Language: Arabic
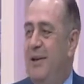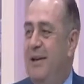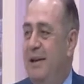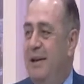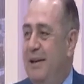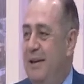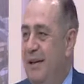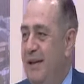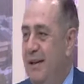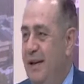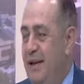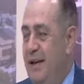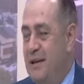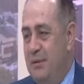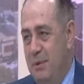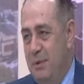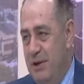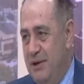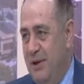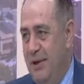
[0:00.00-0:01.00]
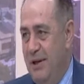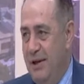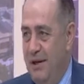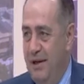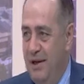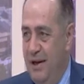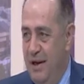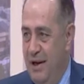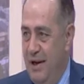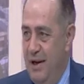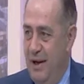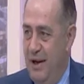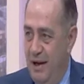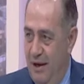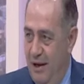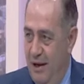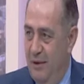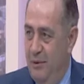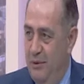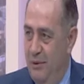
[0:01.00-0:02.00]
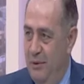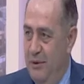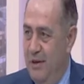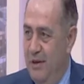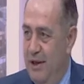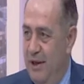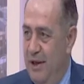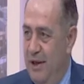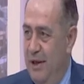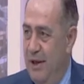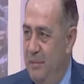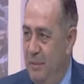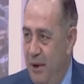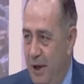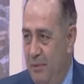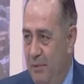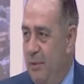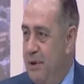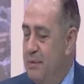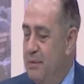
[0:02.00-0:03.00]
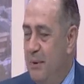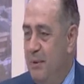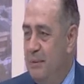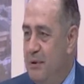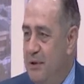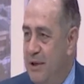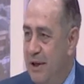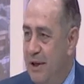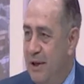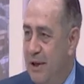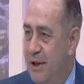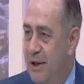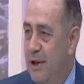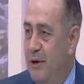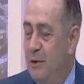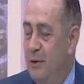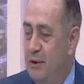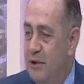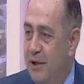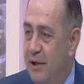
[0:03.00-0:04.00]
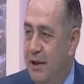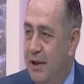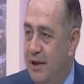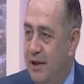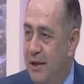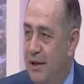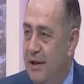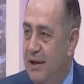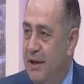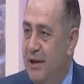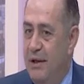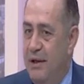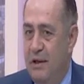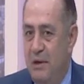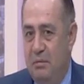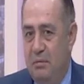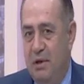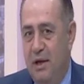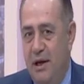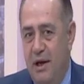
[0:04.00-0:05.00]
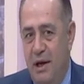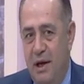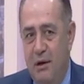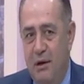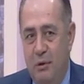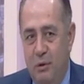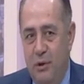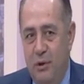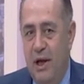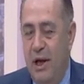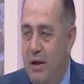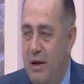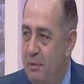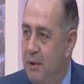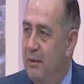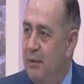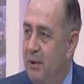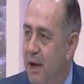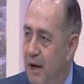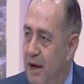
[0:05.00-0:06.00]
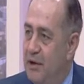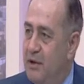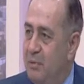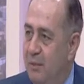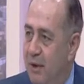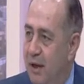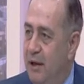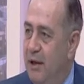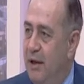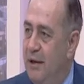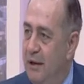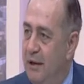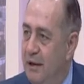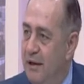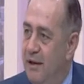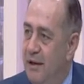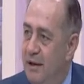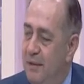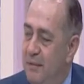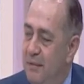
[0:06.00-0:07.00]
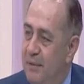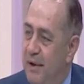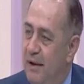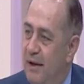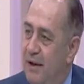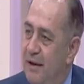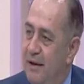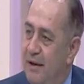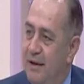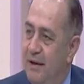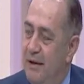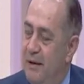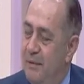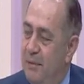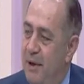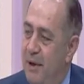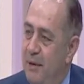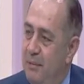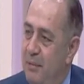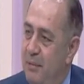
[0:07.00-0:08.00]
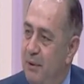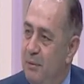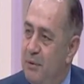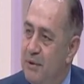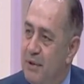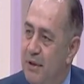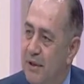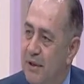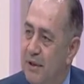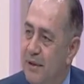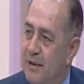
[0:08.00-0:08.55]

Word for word: خيرت اني اسمع شعر او شيء ثاني بحب اسمع موسيقى لانه الشعر يمكن لانه دائما عايش معي صحيح. لكن بحب الموسيقى لا